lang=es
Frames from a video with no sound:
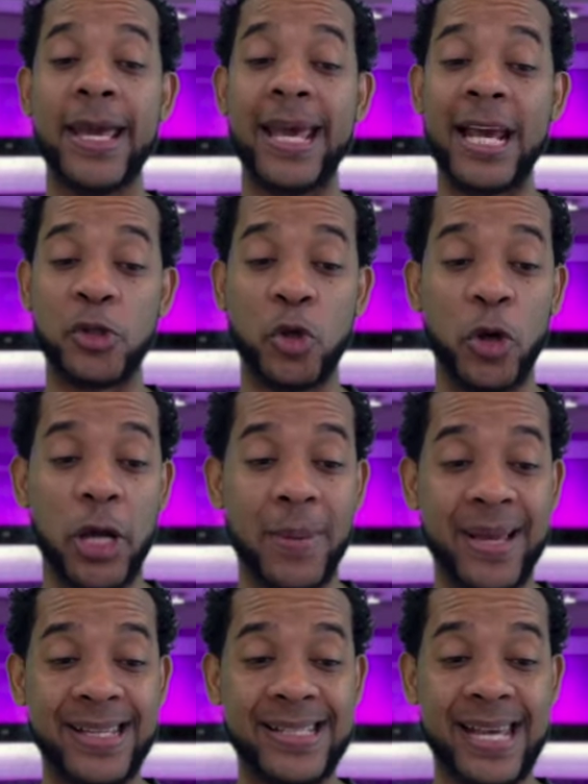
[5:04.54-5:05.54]
Eso es lo que
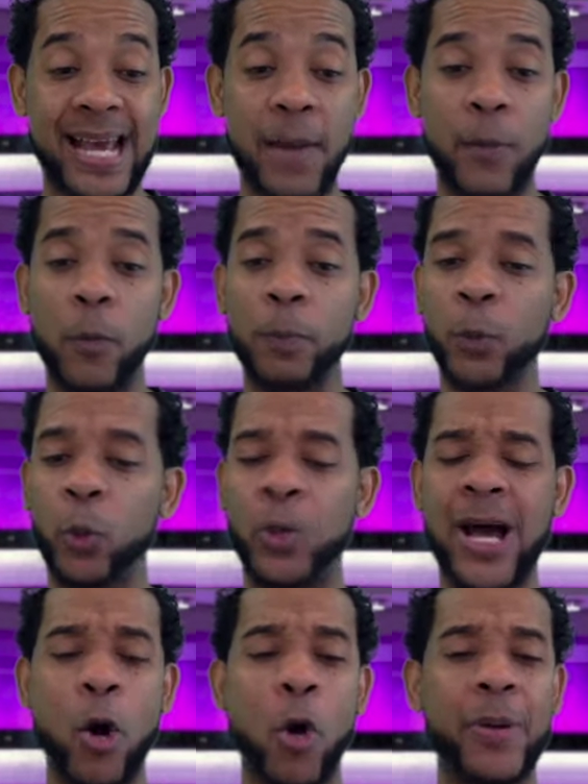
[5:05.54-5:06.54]
más deseamos.
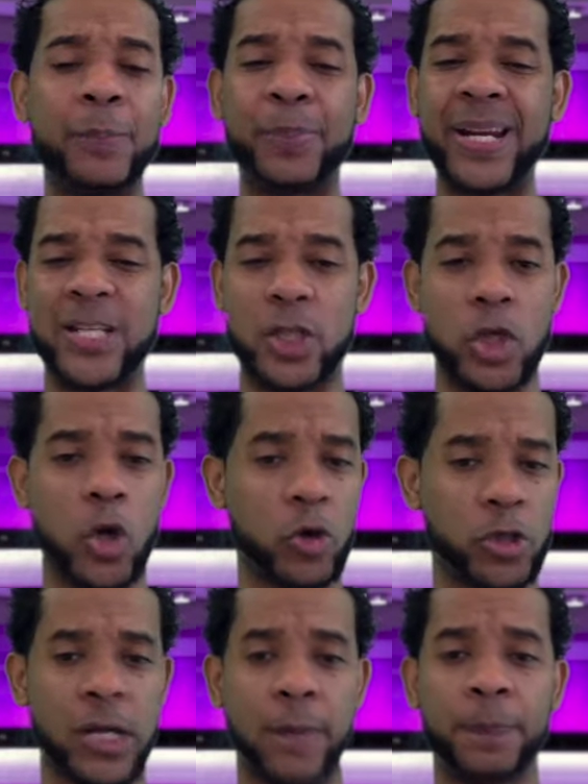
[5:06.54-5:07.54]
Una joven
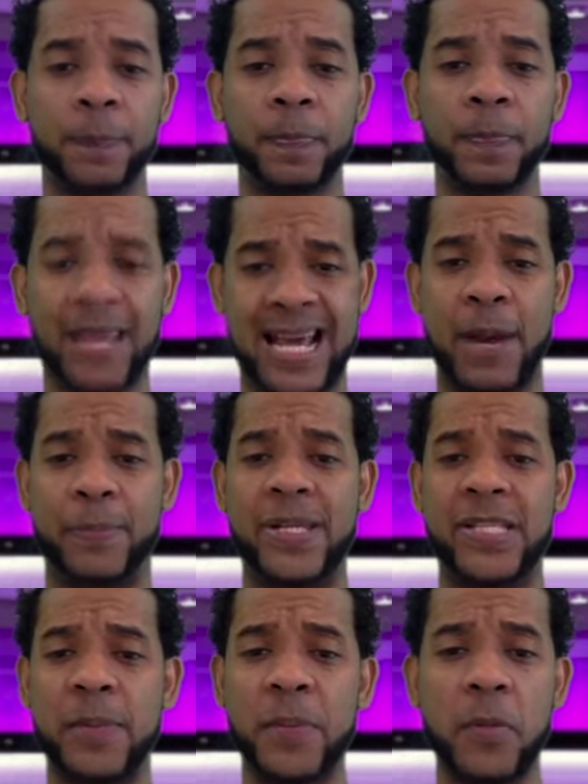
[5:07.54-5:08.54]
preciosa, al
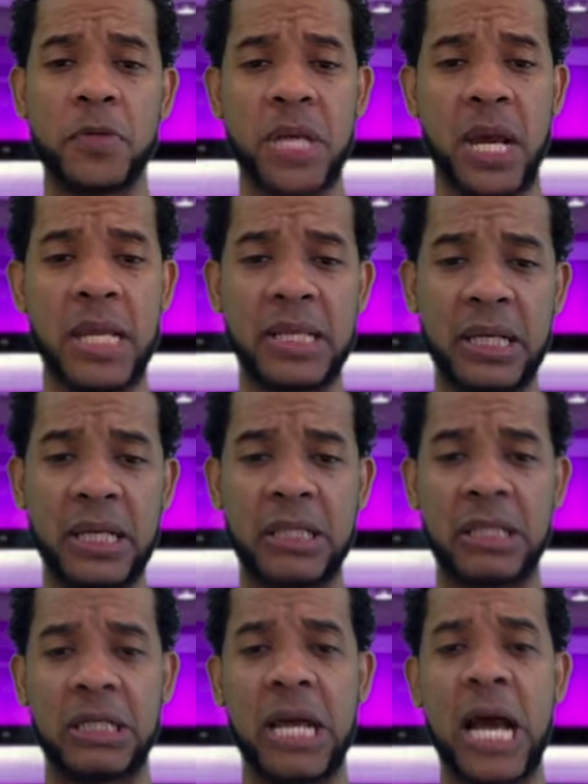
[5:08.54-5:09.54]
principio mucha gente
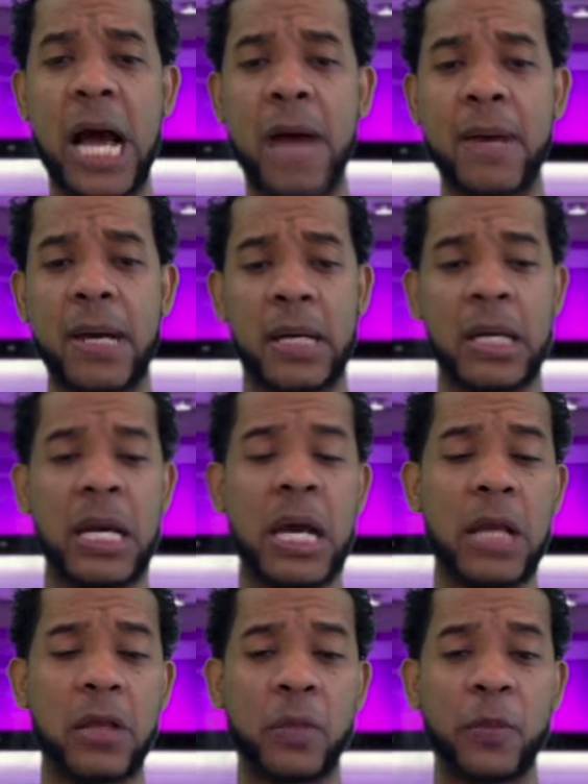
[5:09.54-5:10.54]
criticaba que
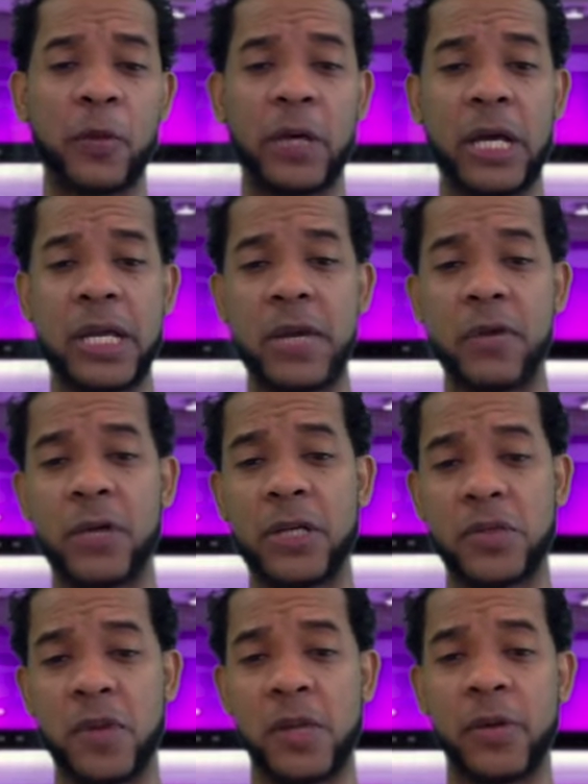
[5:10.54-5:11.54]
esto, pero que ella no
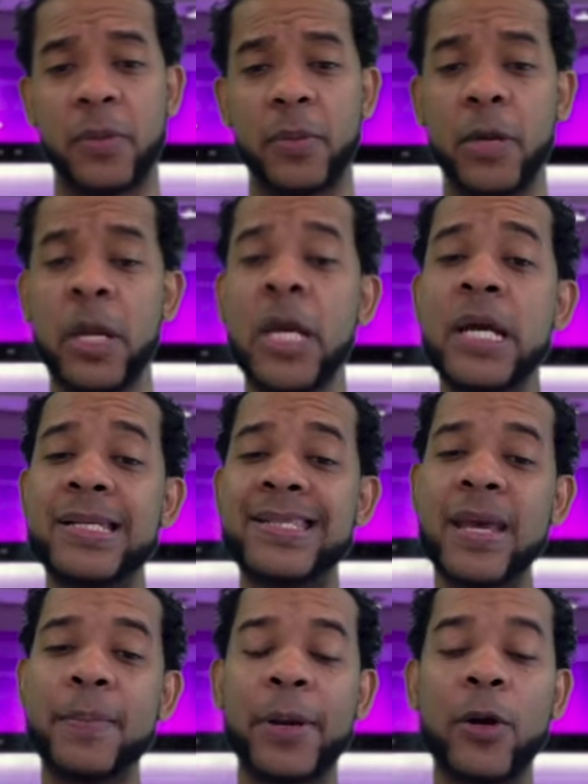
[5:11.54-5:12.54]
nació en República.
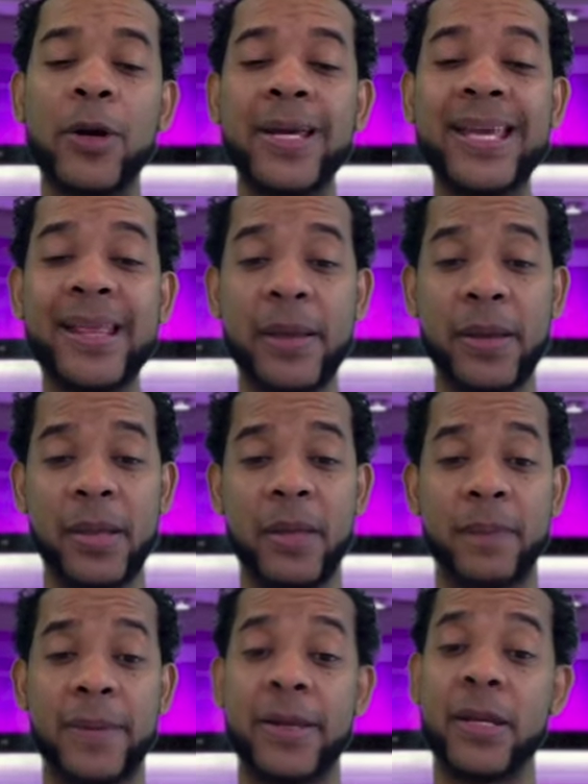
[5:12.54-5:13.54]
Sí, pero ella es de, de
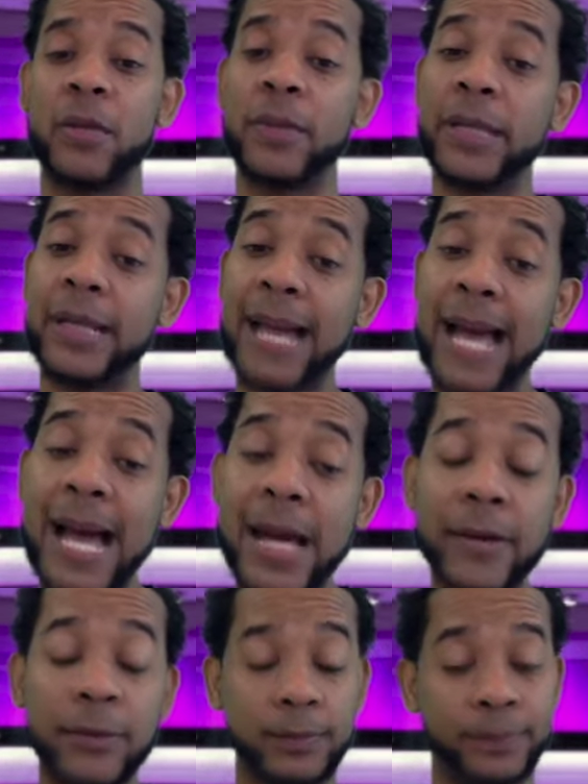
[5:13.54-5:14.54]
padre
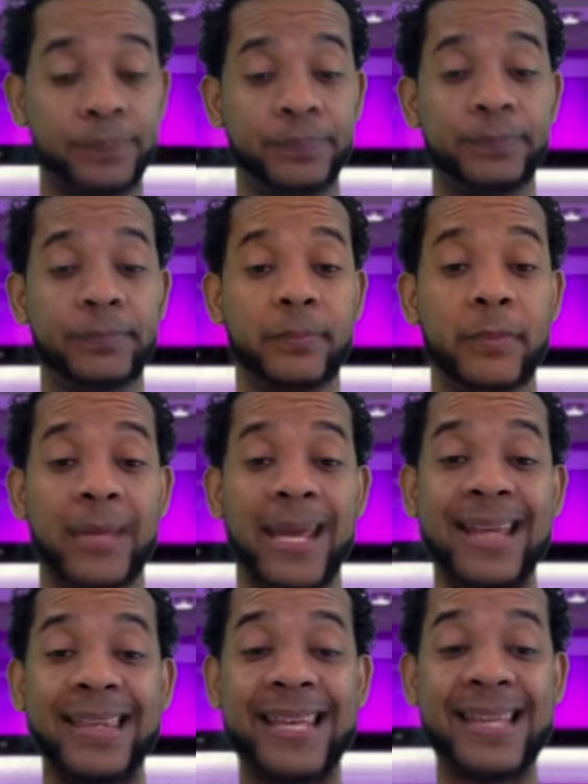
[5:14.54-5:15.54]
dominicano.
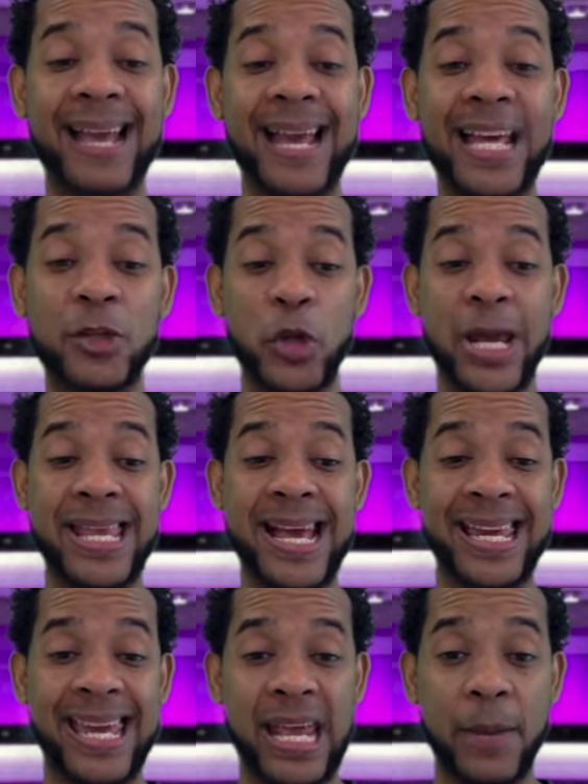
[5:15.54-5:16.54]
Entiendan eso y
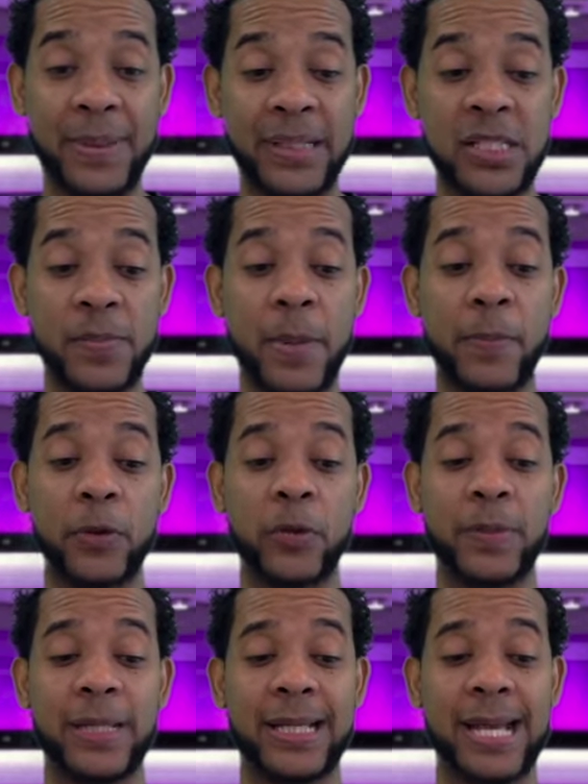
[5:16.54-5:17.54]
ella quiere participar por
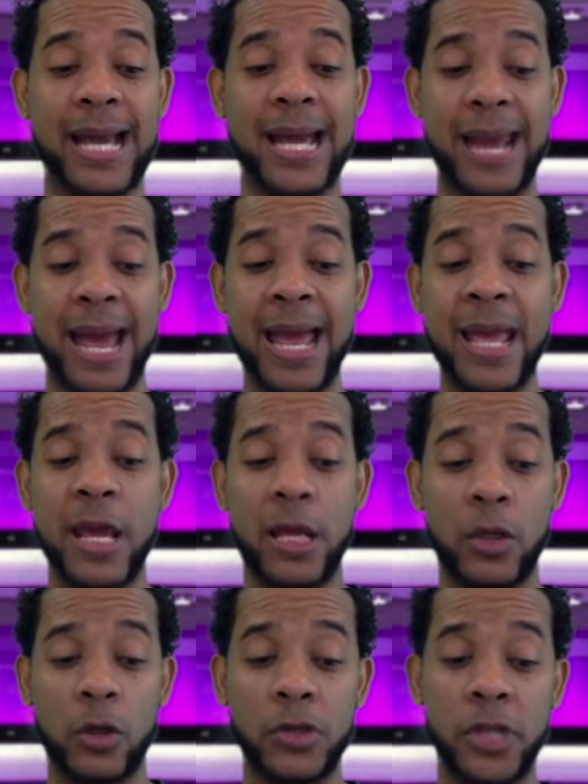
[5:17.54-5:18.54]
dominicana.
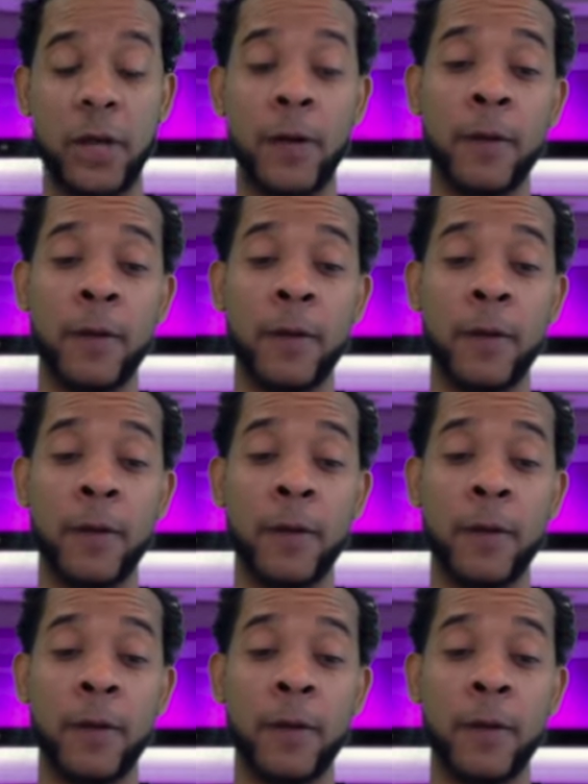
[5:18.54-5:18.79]
Entonces,